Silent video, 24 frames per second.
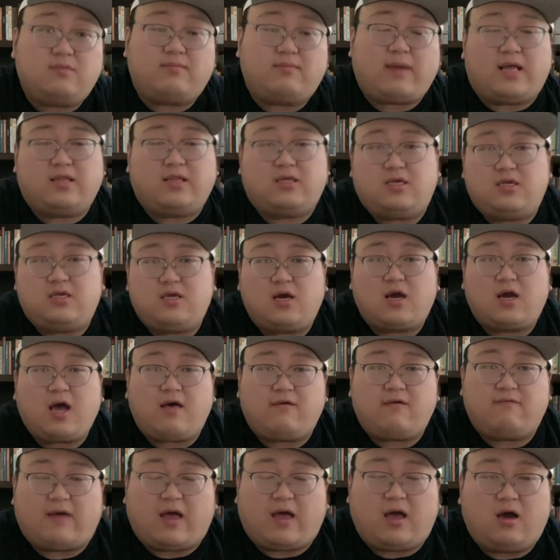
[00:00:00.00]
吧的一些
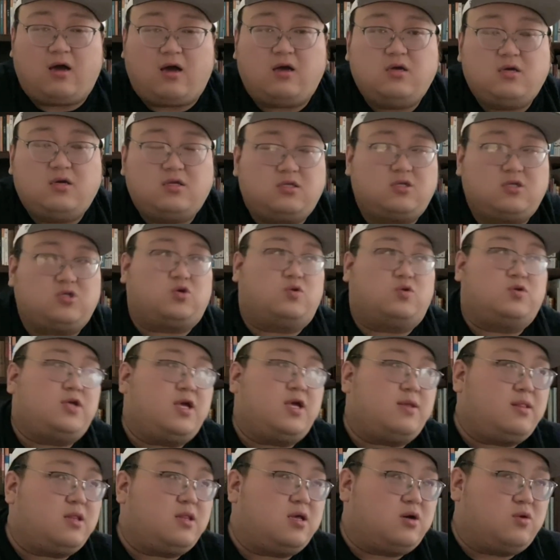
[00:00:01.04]
看法啊，那首
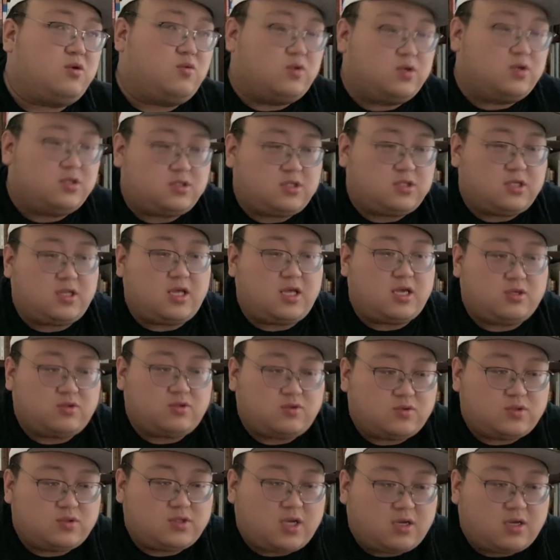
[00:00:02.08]
先呢，我现在
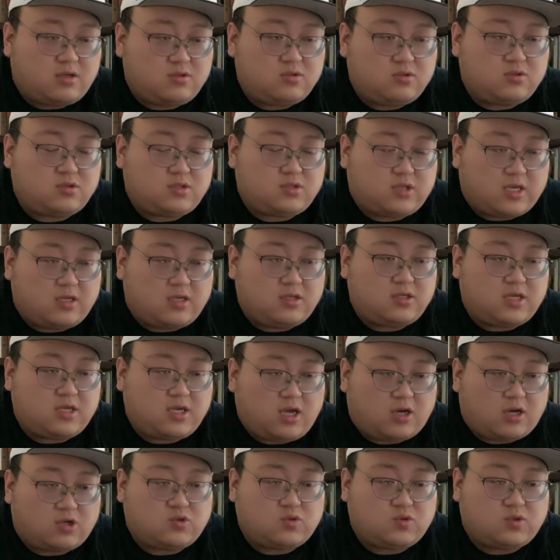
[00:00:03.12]
就先先先
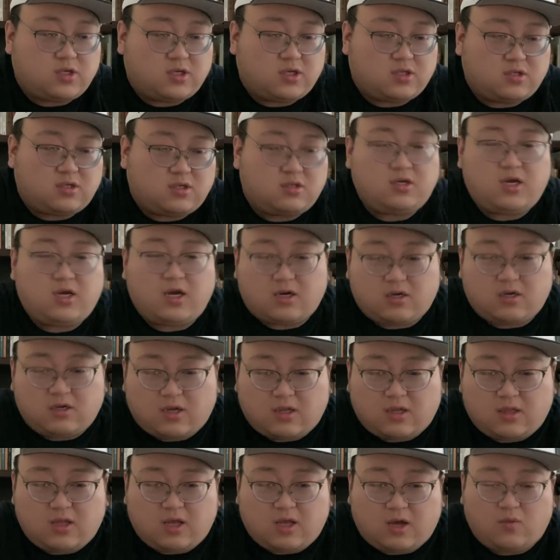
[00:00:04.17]
想说这个事儿。这个
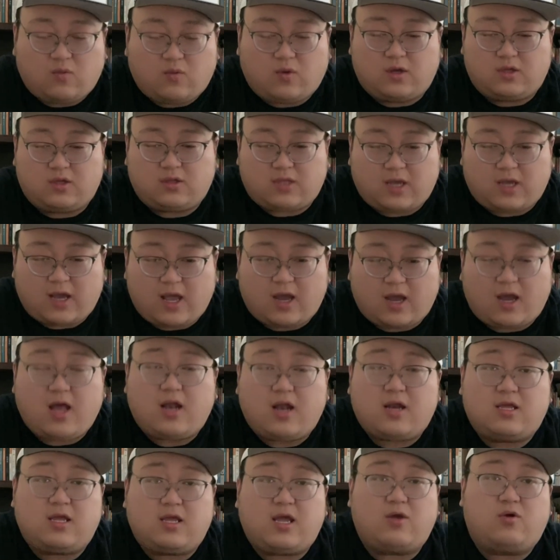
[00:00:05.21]
人呢，我大概
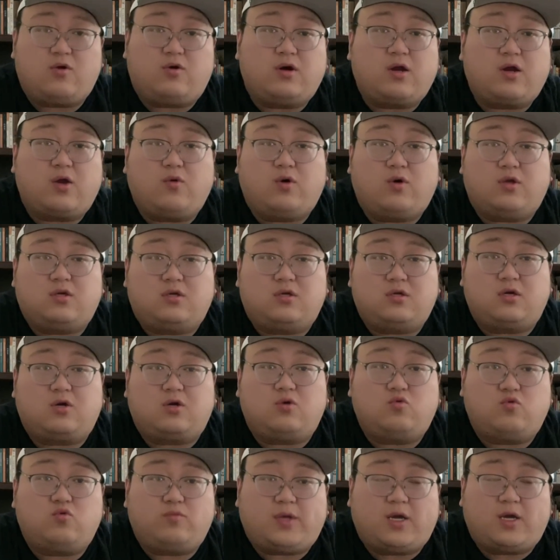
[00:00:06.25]
看了一下，有人给我的这个
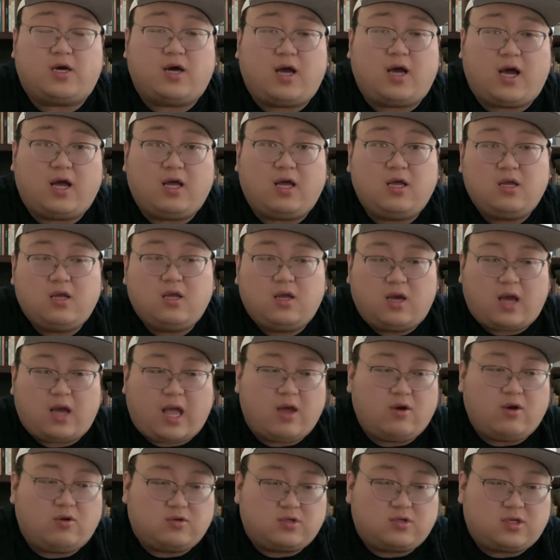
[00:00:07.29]
录屏啊，
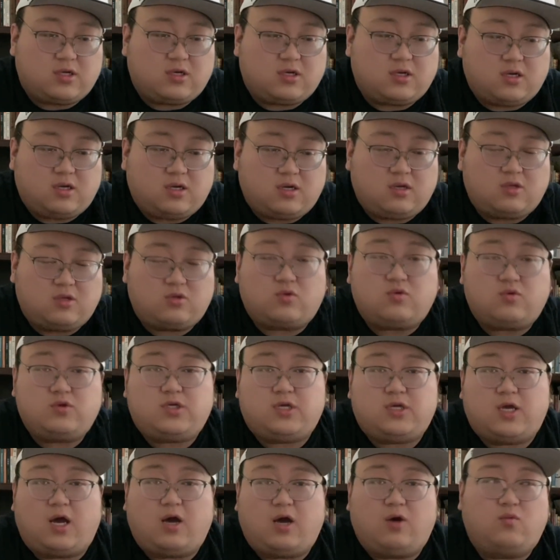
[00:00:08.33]
还有这个东
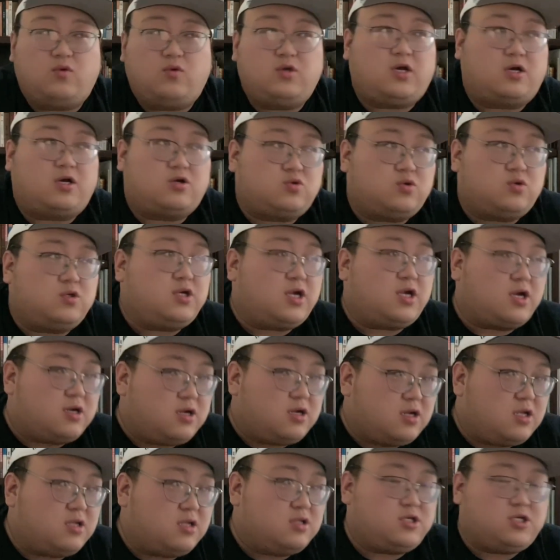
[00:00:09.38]
西啊，我想说这个
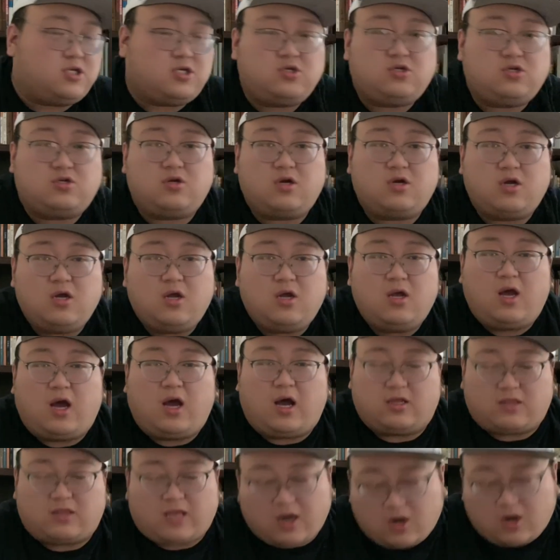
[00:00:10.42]
人其实
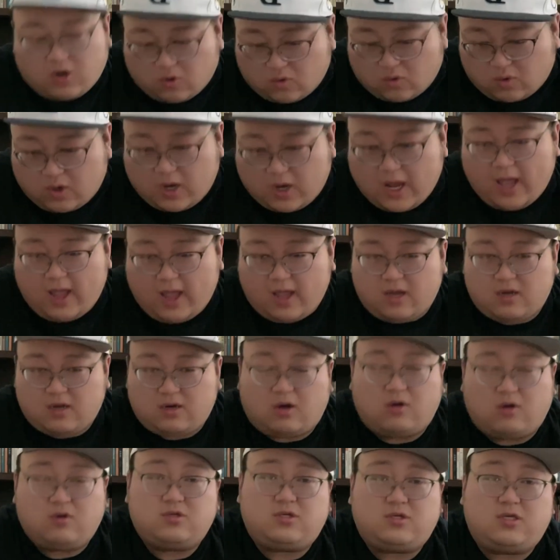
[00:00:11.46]
啊，他口嗨，
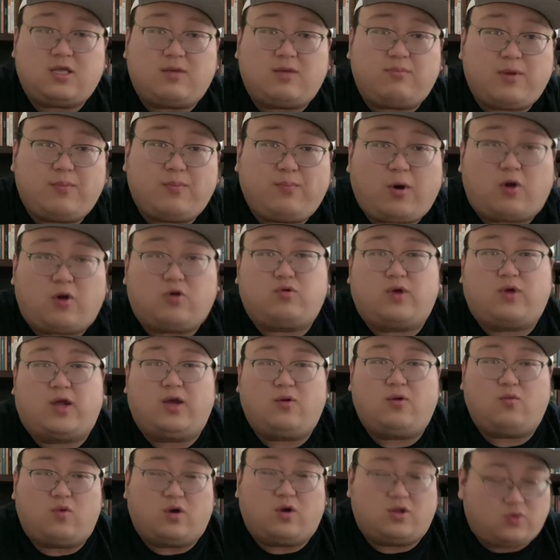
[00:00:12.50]
然后现在被爆
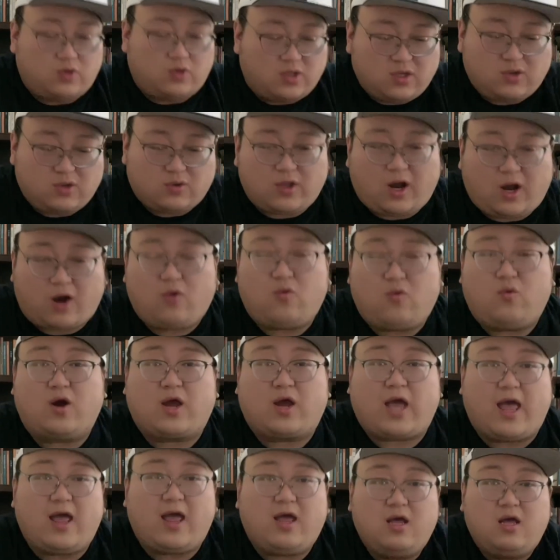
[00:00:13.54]
锤，我觉得有点活
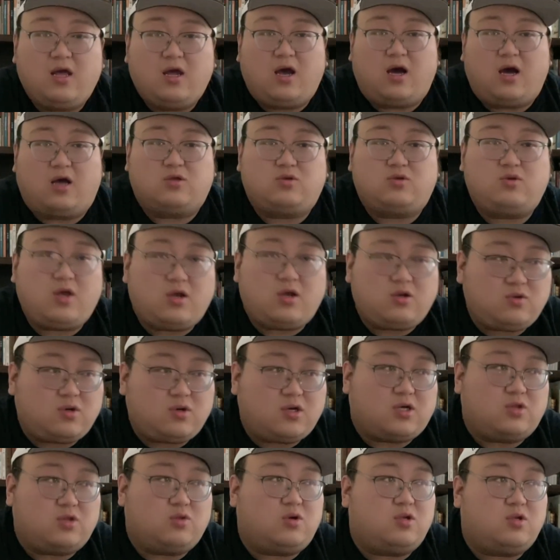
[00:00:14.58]
该啊。虽然说
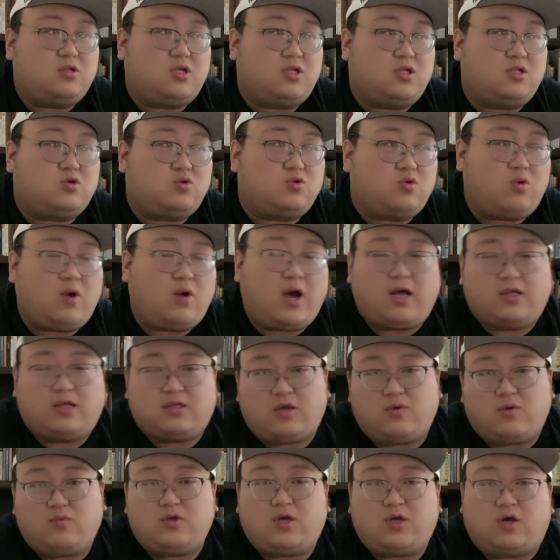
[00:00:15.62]
很多人替他说话，
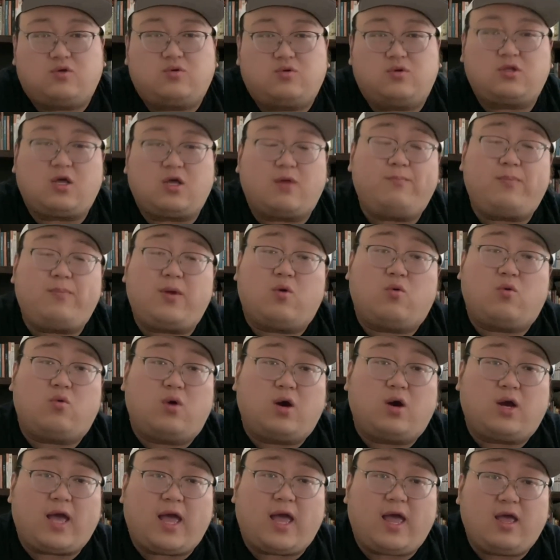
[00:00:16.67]
但我想说他被
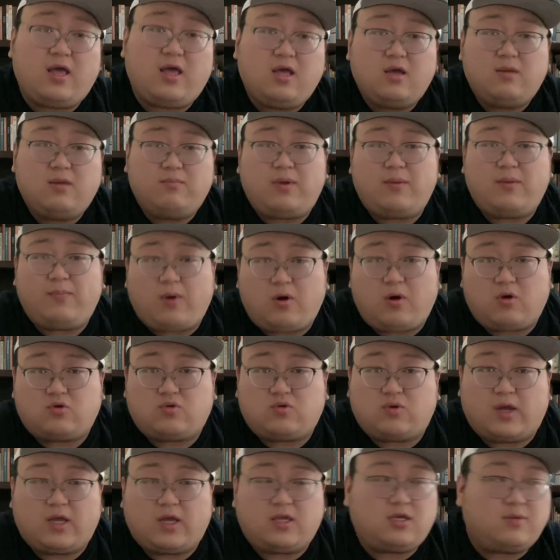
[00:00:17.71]
活该被爆
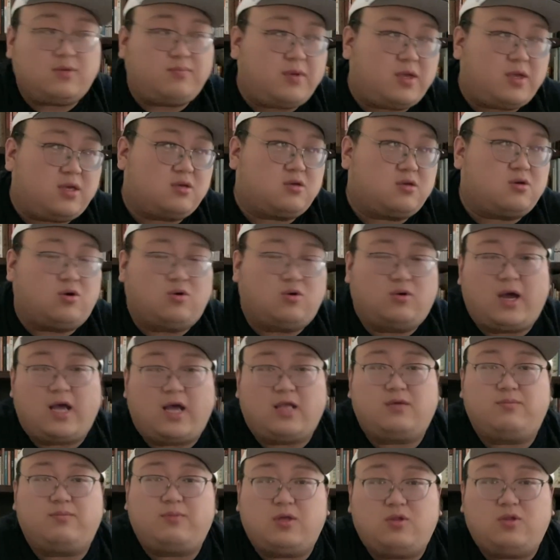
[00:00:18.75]
锤，他被口
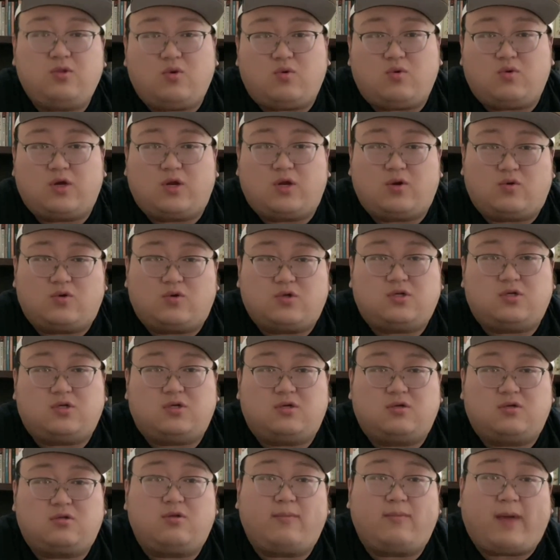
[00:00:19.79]
嗨，他被弄这种事，
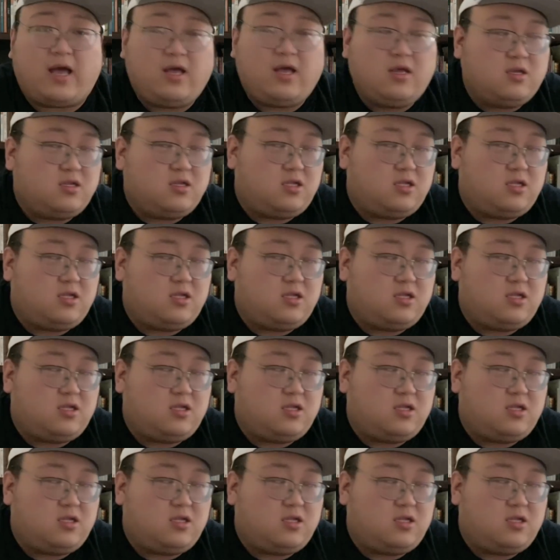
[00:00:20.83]
对吧？